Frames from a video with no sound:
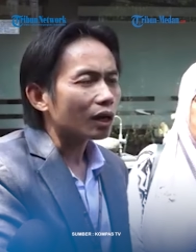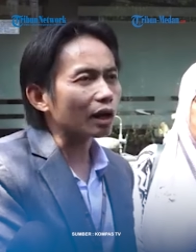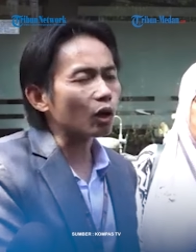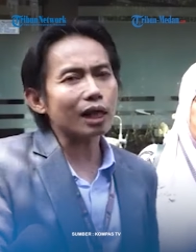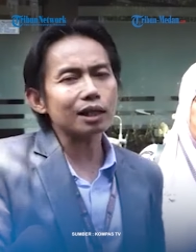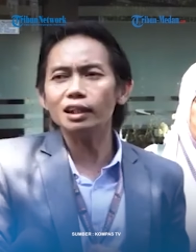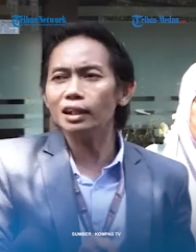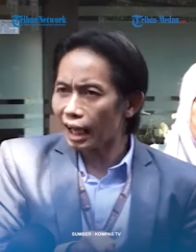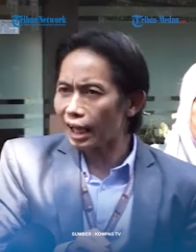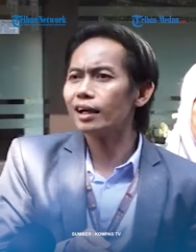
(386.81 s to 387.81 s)
Kalau
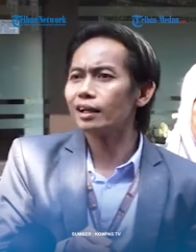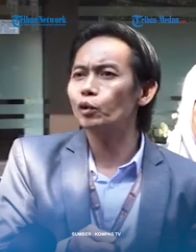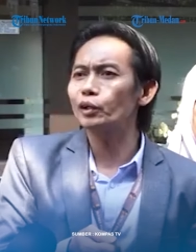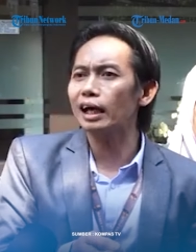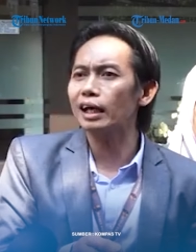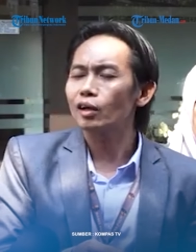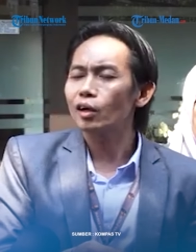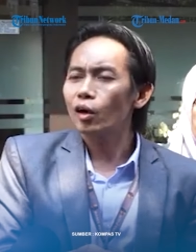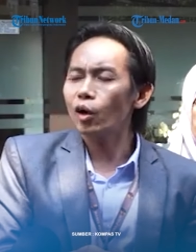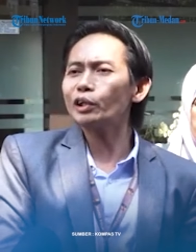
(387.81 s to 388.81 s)
hasilnya kemudian
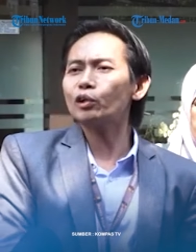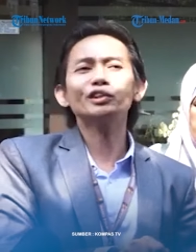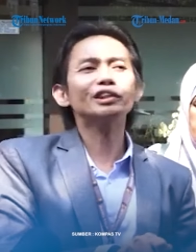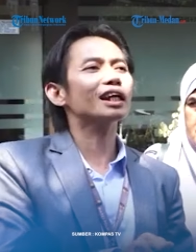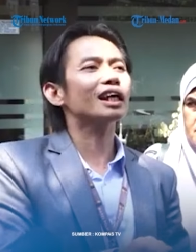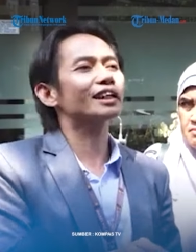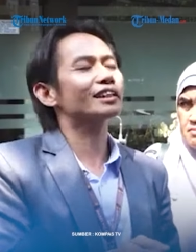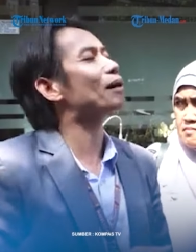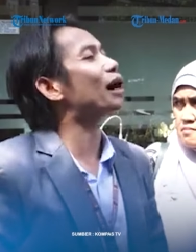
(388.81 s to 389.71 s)
oh dikunci saja ya